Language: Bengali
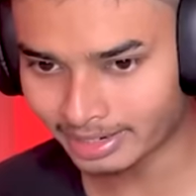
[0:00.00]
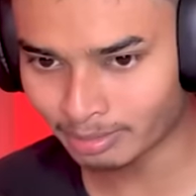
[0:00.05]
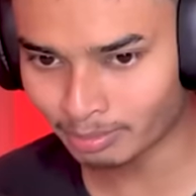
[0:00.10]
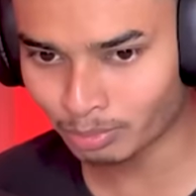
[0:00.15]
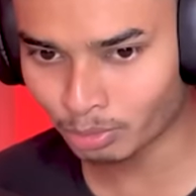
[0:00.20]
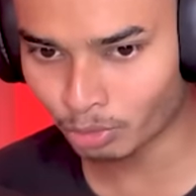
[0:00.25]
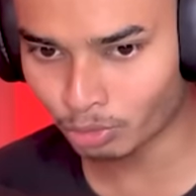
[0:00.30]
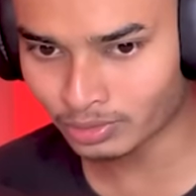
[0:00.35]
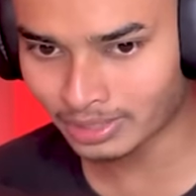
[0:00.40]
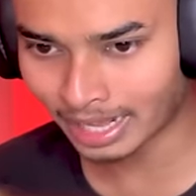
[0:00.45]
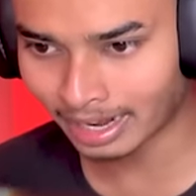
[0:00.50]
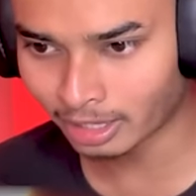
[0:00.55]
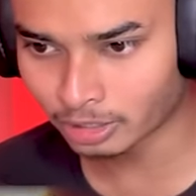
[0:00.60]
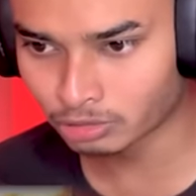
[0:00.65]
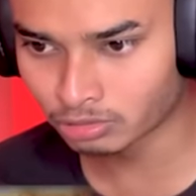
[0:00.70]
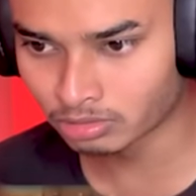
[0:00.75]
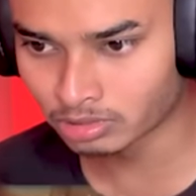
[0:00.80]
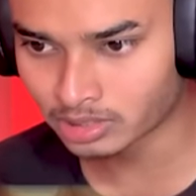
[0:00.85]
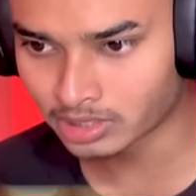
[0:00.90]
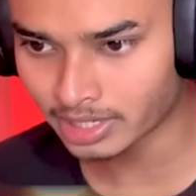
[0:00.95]
একটা বড় তালা
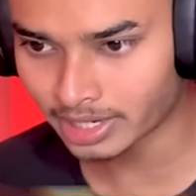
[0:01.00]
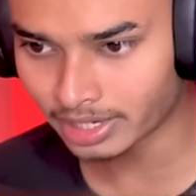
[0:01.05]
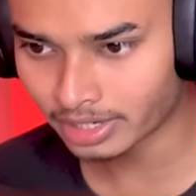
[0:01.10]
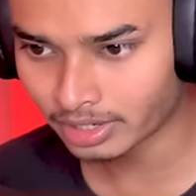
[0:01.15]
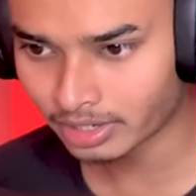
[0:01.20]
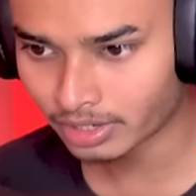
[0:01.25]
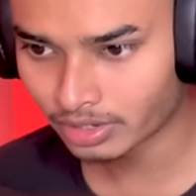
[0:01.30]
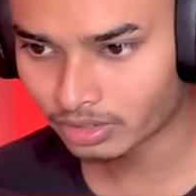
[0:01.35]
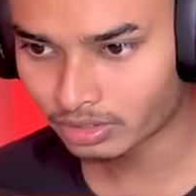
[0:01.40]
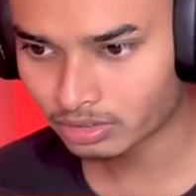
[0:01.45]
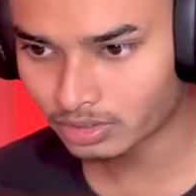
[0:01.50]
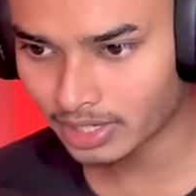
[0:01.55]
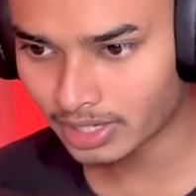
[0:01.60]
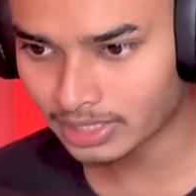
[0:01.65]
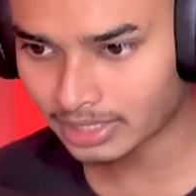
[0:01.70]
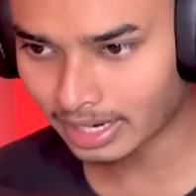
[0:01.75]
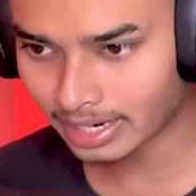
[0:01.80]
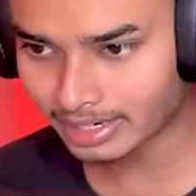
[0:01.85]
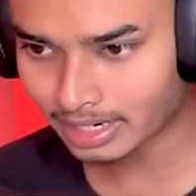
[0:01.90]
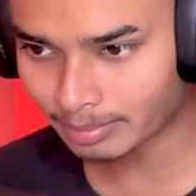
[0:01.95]
ঝুলছে তো এই
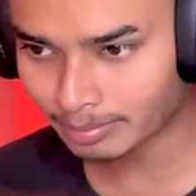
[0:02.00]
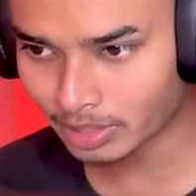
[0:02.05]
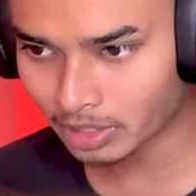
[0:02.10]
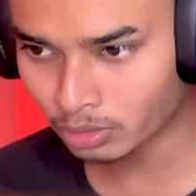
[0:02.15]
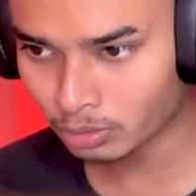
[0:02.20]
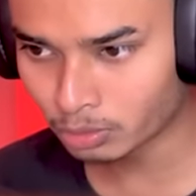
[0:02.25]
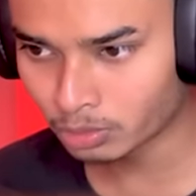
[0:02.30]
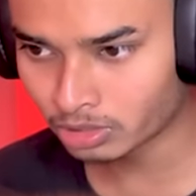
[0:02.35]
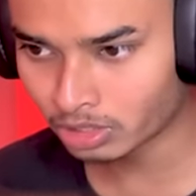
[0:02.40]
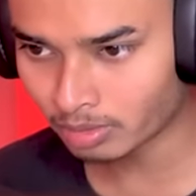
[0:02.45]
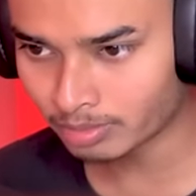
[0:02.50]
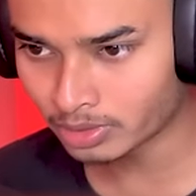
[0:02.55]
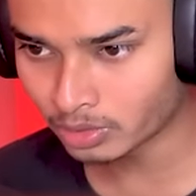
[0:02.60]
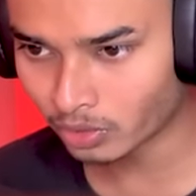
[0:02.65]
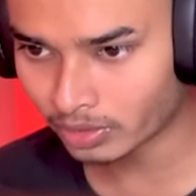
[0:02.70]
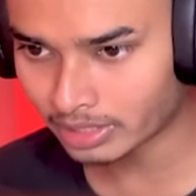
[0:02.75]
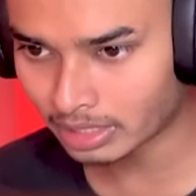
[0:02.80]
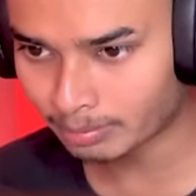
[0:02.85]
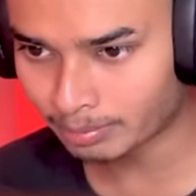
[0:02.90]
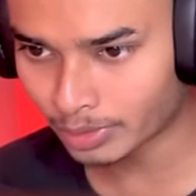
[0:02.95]
তালাটা আমাকে খুলতে হবে
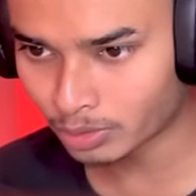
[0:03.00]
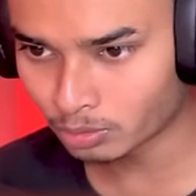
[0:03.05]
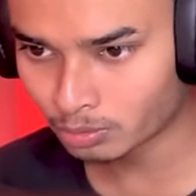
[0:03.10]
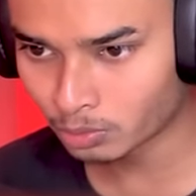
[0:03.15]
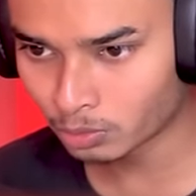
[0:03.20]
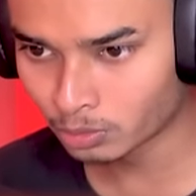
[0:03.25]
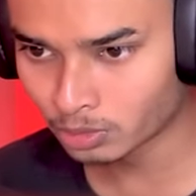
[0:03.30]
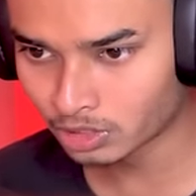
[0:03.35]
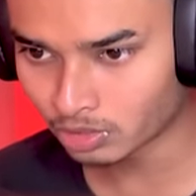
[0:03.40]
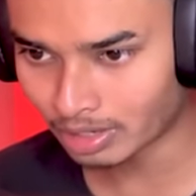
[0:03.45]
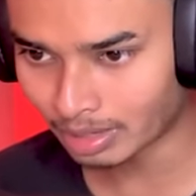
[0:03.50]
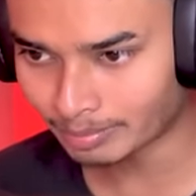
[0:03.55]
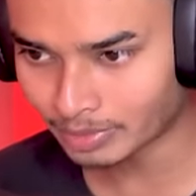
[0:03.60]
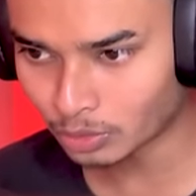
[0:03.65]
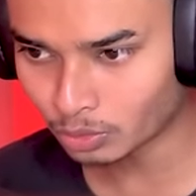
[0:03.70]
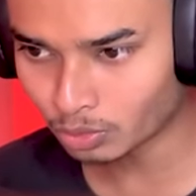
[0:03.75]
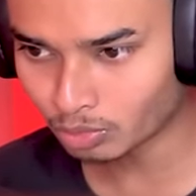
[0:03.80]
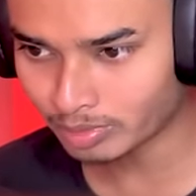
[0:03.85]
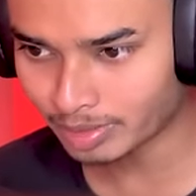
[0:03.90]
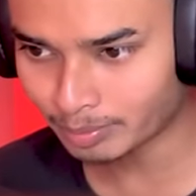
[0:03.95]
নয় নম্বর রুম খুলতে হলে আমি
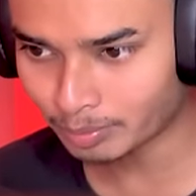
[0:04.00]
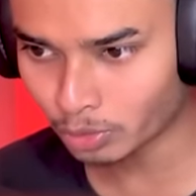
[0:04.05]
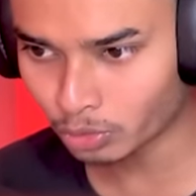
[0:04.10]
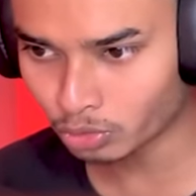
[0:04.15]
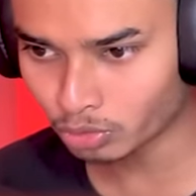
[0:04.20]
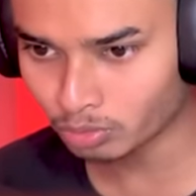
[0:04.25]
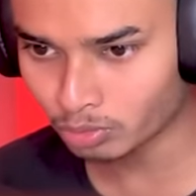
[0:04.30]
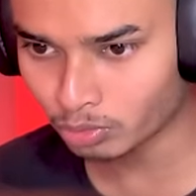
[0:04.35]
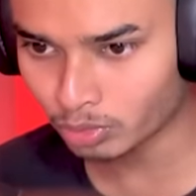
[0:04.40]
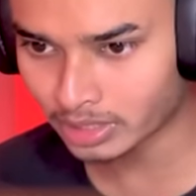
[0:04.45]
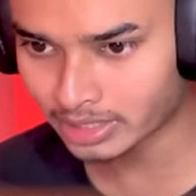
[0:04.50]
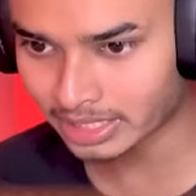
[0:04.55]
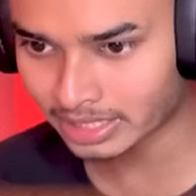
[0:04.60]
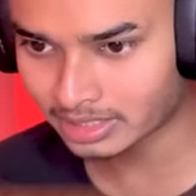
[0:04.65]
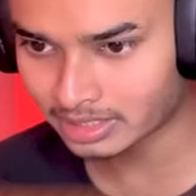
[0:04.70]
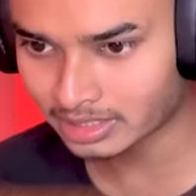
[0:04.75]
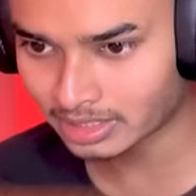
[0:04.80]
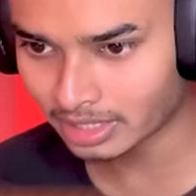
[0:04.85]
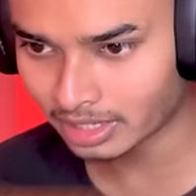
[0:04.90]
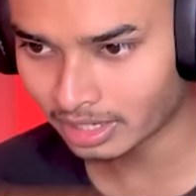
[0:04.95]
তো রুমের পর রুম খুলে
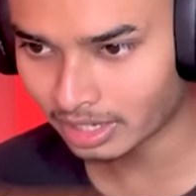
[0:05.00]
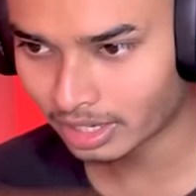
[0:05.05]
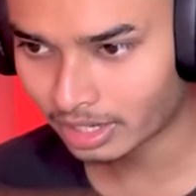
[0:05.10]
যাচ্ছি